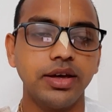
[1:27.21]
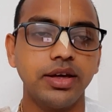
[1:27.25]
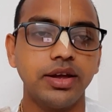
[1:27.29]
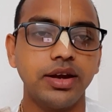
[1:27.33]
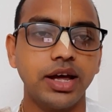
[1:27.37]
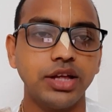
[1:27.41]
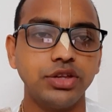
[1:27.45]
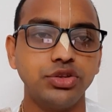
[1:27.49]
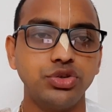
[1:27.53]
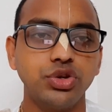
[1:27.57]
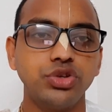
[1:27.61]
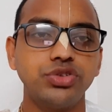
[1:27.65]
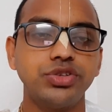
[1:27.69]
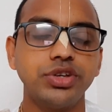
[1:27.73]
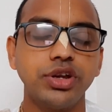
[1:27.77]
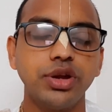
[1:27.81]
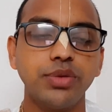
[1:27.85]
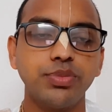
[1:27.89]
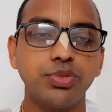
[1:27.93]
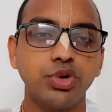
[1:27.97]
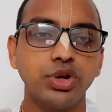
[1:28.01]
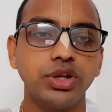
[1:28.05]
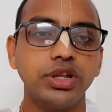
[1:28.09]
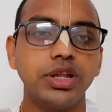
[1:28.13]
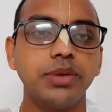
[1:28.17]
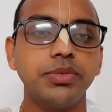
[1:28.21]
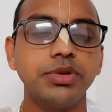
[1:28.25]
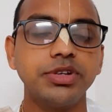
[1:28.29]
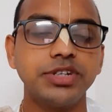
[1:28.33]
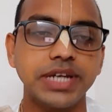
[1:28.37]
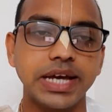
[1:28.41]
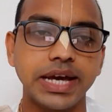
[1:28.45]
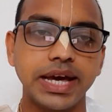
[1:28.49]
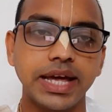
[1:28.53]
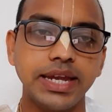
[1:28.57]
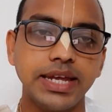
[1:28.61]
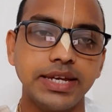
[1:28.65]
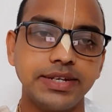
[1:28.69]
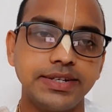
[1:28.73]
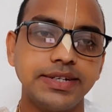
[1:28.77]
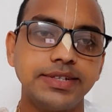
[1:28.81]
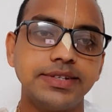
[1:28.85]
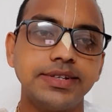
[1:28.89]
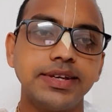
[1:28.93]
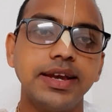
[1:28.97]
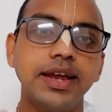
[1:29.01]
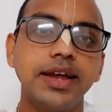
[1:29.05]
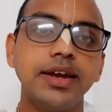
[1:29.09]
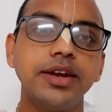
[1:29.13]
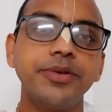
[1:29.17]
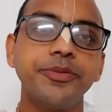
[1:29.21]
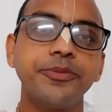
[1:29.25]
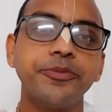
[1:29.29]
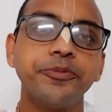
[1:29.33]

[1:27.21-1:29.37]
রাজ্য ছিল পুরীদামে সেখানে এসেছিলেন